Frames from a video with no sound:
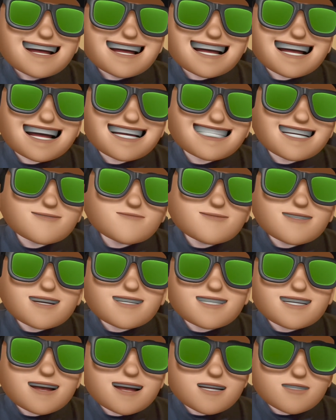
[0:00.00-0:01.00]
que si
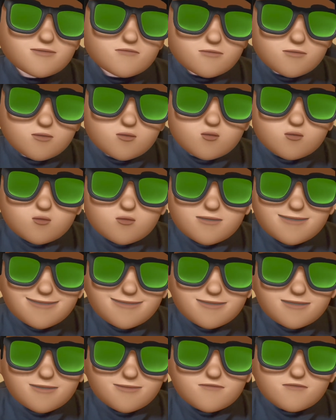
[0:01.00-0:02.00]
invirtieras por tu
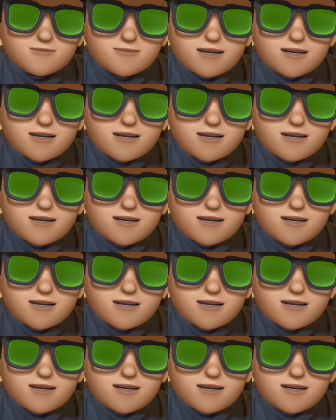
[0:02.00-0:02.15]
cuenta.